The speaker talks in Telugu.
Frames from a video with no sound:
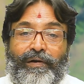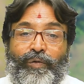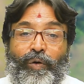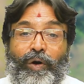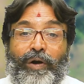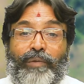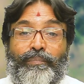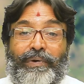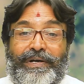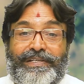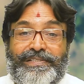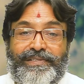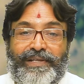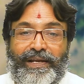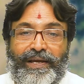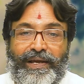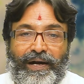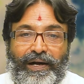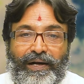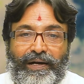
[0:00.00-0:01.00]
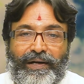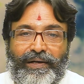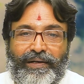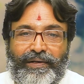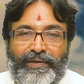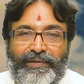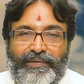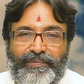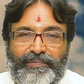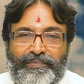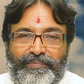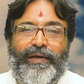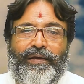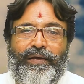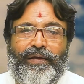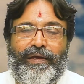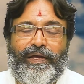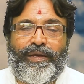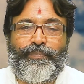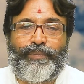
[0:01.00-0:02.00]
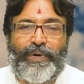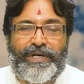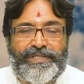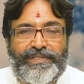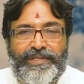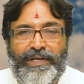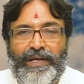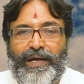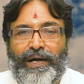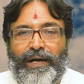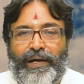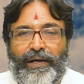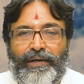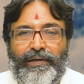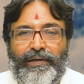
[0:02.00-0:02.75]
కాల్ భస్త్రికా ఈ భస్త్రిక